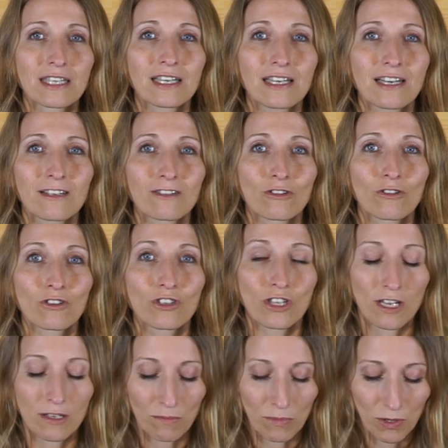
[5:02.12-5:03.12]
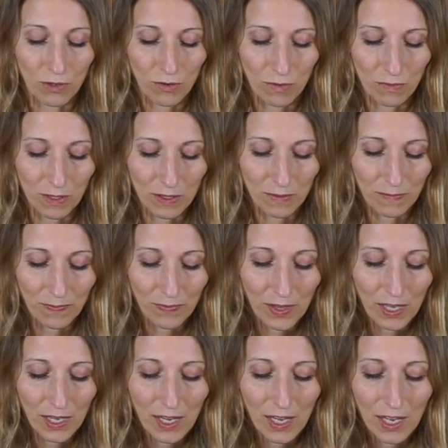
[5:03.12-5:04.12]
hier in Deutschland bekommen.
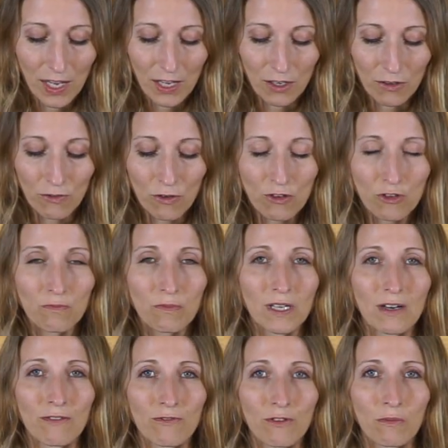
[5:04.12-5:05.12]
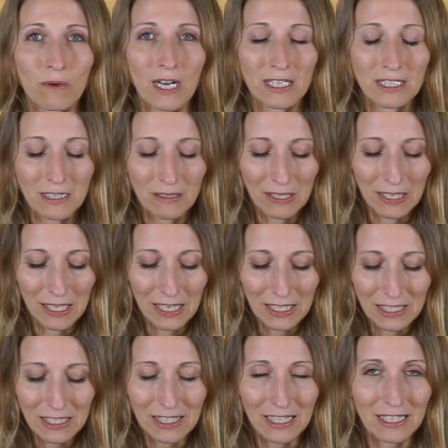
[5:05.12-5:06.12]
Ich wünsche mir vom ganzen
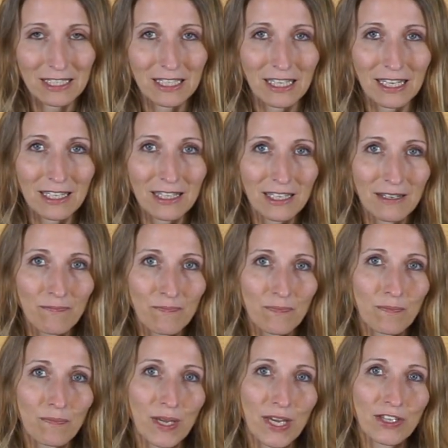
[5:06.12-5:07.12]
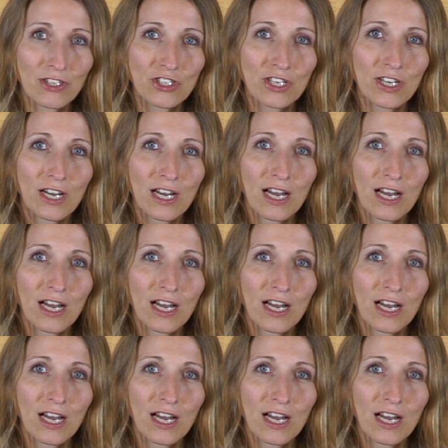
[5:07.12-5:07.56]
Herz, dass jeder Mensch